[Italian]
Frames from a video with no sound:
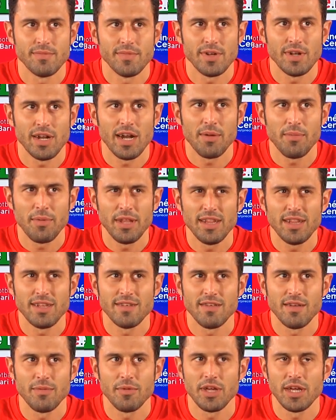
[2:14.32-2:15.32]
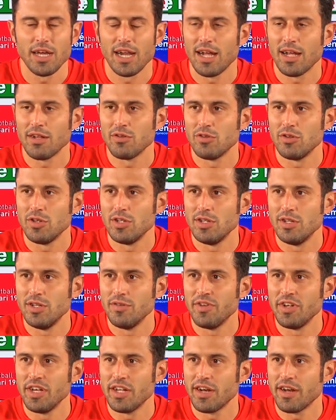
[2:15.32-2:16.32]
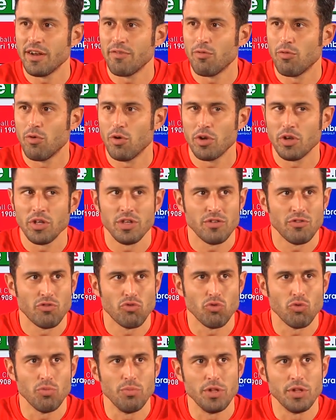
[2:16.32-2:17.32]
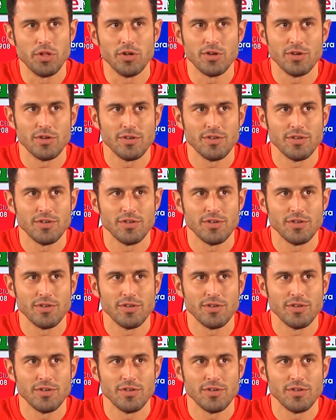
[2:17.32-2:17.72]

raramente siamo in grado di, di venirne fuori subito,